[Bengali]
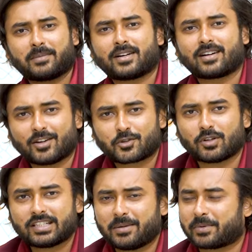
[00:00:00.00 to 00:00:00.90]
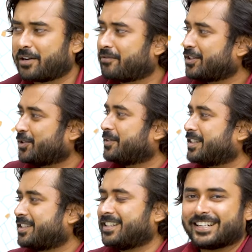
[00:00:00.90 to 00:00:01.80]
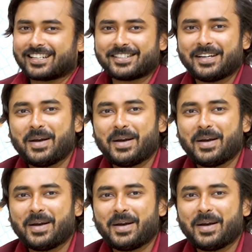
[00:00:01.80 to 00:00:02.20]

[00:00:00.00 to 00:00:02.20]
একবার চলে যাই ব্রেনবার ইউনিভার্সিটির কাছে